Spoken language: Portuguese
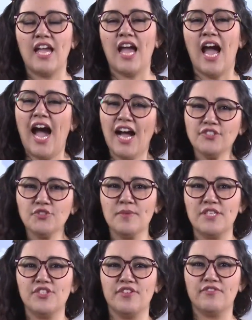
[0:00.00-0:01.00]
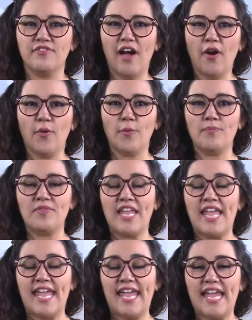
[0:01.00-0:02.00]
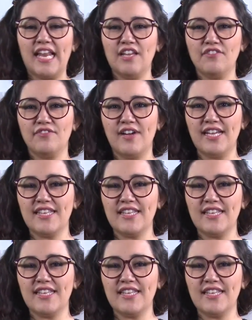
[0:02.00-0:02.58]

A arte medieval, ela vai